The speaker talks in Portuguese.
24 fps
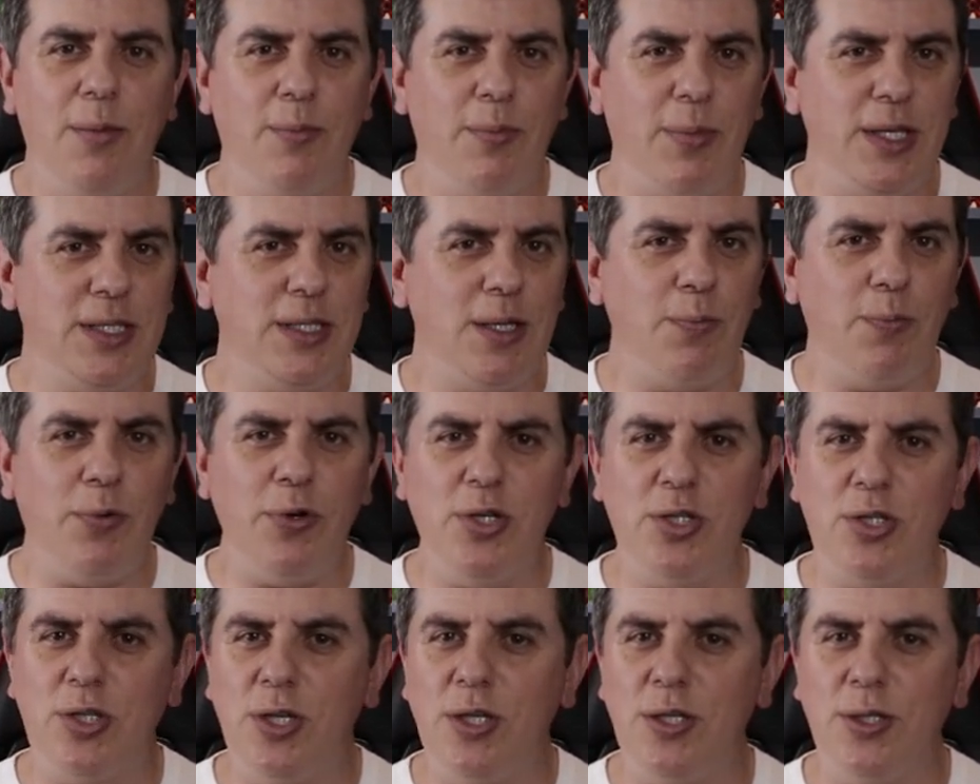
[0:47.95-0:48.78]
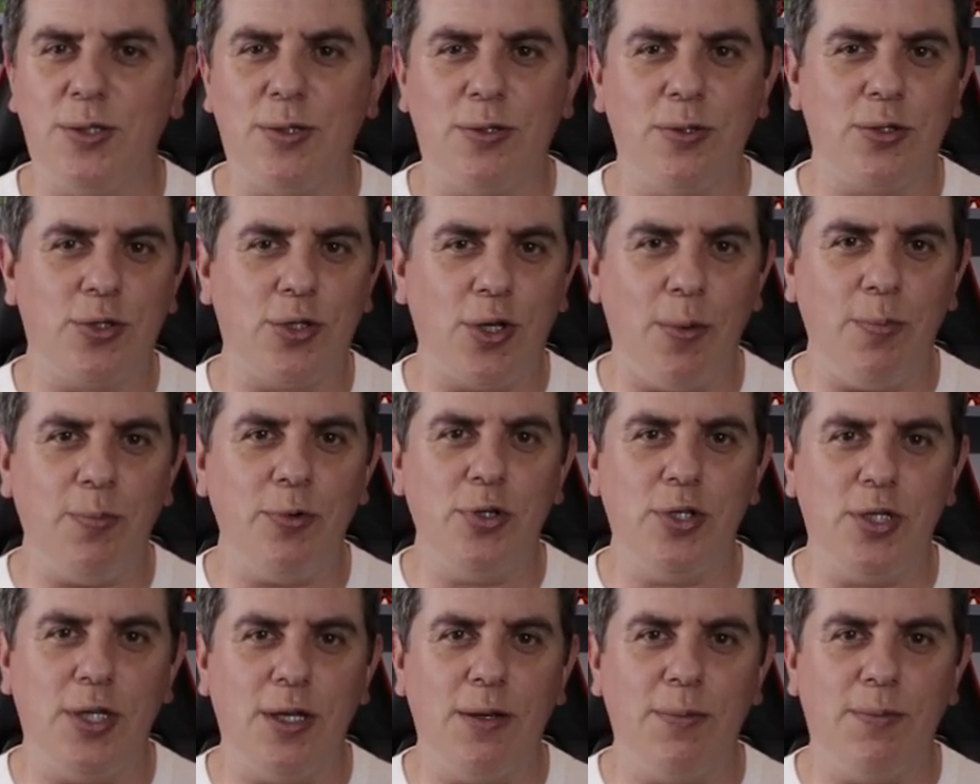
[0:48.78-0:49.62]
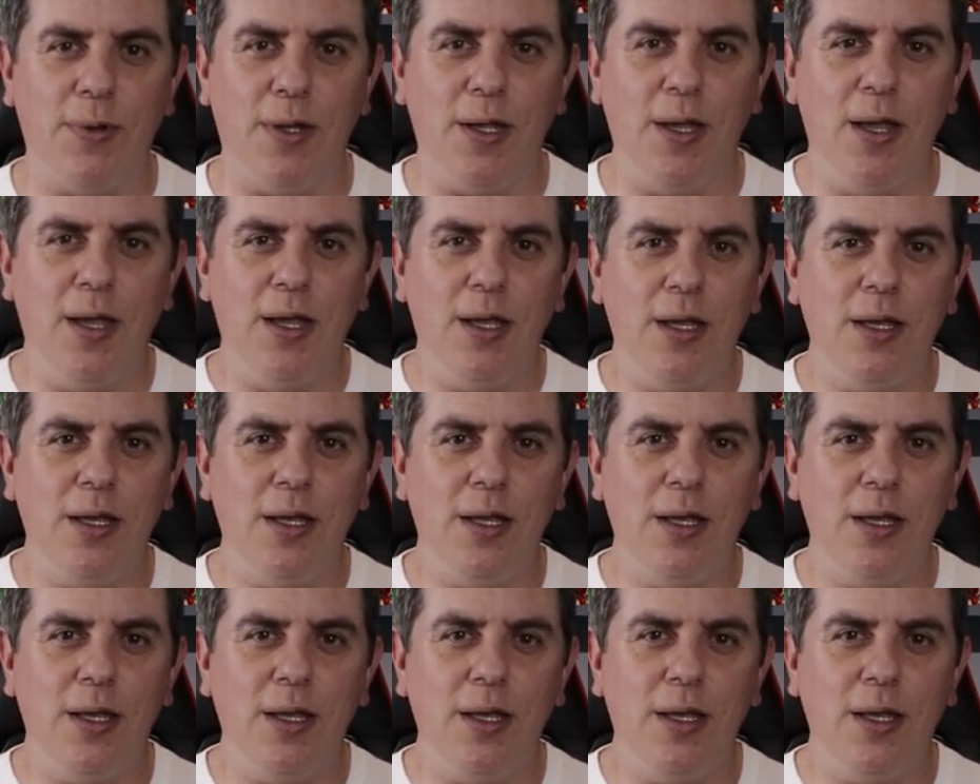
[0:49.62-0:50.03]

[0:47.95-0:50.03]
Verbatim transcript: Mas depois disso, só por chip.